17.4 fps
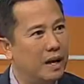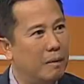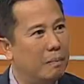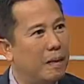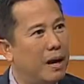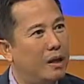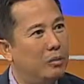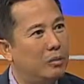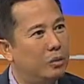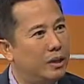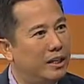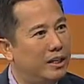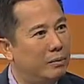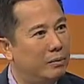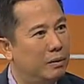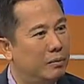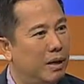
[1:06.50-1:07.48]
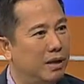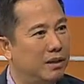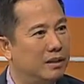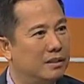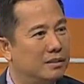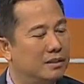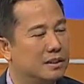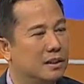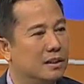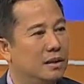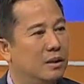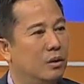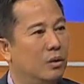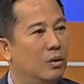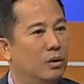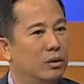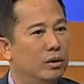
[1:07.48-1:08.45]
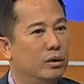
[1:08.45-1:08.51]
ka, paano mo yan imamanage?
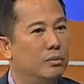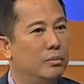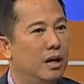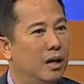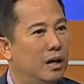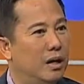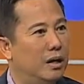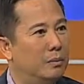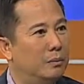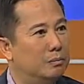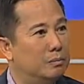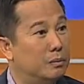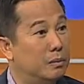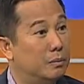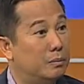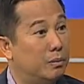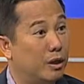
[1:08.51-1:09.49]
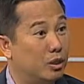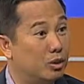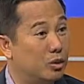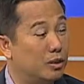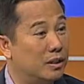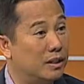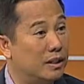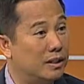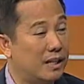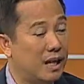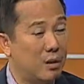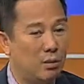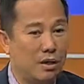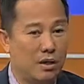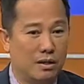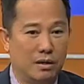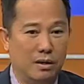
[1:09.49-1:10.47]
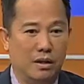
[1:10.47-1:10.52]
Or yung mga peer pressure na
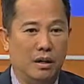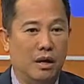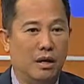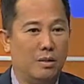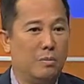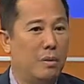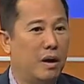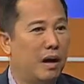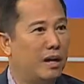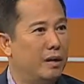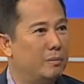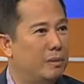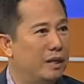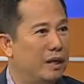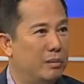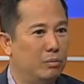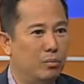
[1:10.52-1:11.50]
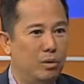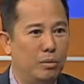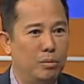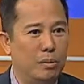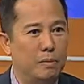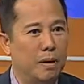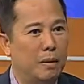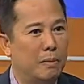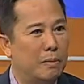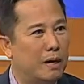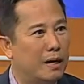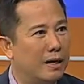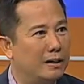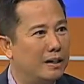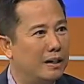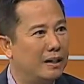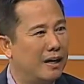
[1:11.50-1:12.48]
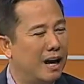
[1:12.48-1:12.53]
tinatawag, yung mga kaibigan mo, may mga
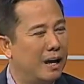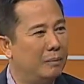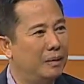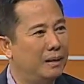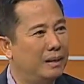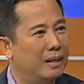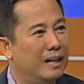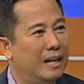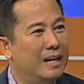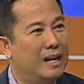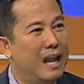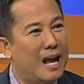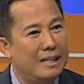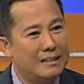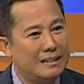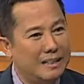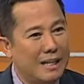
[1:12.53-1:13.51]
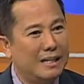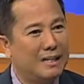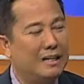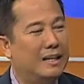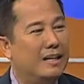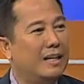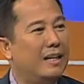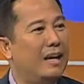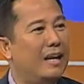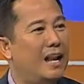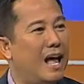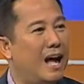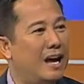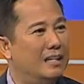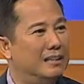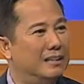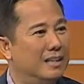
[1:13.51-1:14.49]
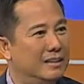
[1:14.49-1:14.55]
magagandang gamit, lahat yan,
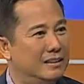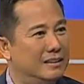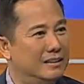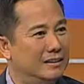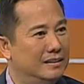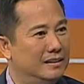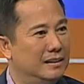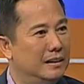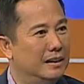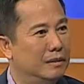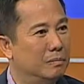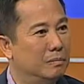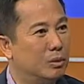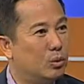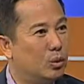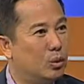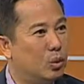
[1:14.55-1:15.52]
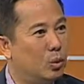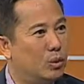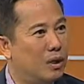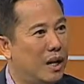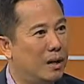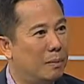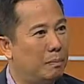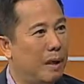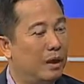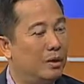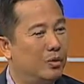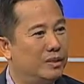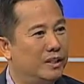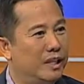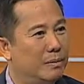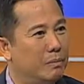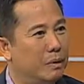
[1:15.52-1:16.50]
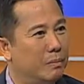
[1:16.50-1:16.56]
kailangan niyang matutunan paano
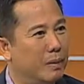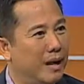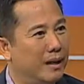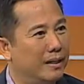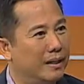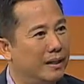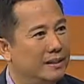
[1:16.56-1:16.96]
niya imamanage.